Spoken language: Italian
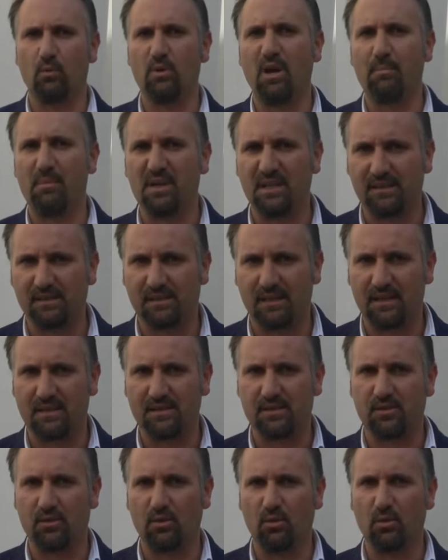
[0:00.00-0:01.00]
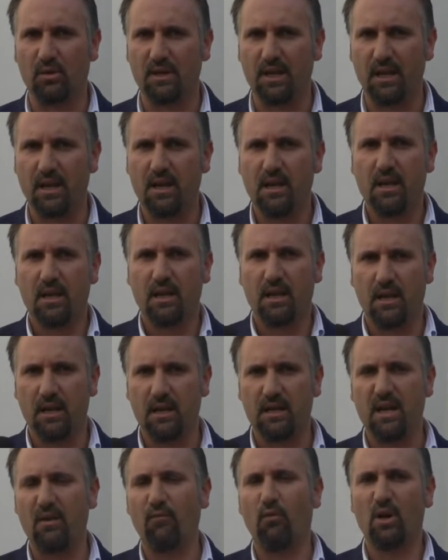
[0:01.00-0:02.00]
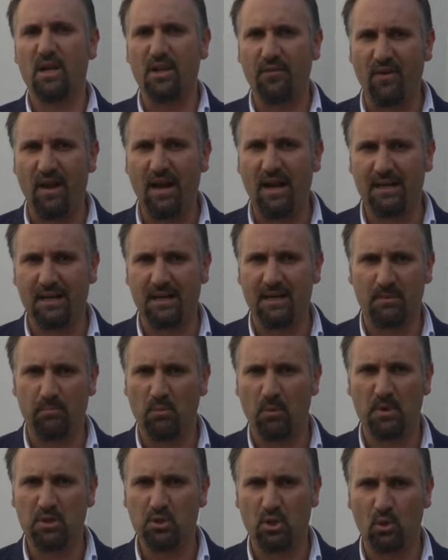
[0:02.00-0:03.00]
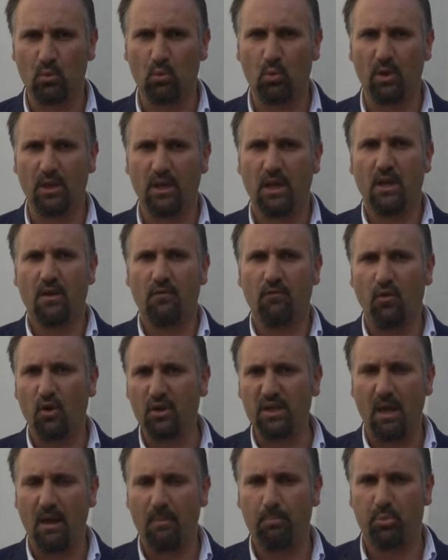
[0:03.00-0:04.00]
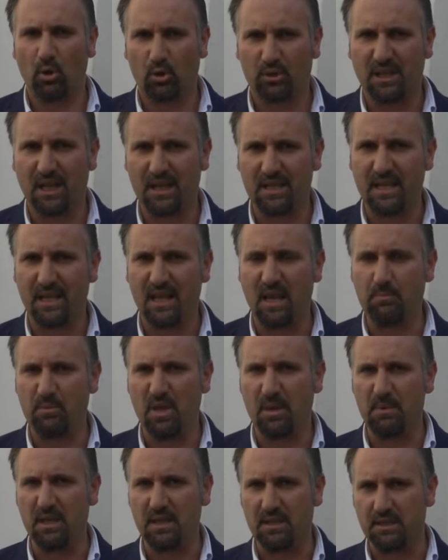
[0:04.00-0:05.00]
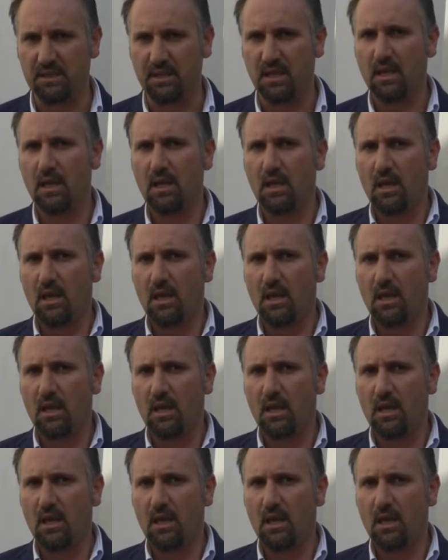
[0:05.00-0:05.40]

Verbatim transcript: un'amministrazione eh, ne vuole fare nel momento in cui voglia apportare dei cambiamenti